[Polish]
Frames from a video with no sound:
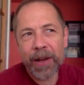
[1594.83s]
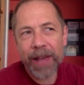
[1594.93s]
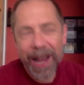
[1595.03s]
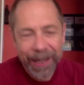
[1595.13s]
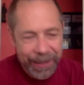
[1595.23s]

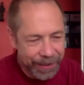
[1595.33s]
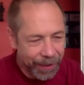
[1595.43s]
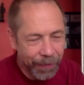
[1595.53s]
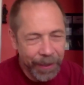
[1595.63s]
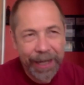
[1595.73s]
jak
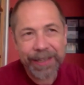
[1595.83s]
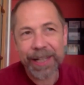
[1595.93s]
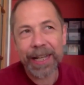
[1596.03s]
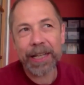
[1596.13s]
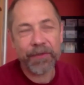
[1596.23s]
są lekcje
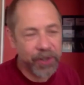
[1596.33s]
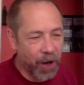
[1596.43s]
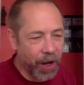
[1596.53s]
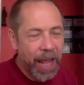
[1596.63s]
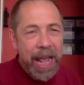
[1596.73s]
legii w
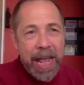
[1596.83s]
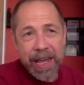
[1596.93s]
szkole,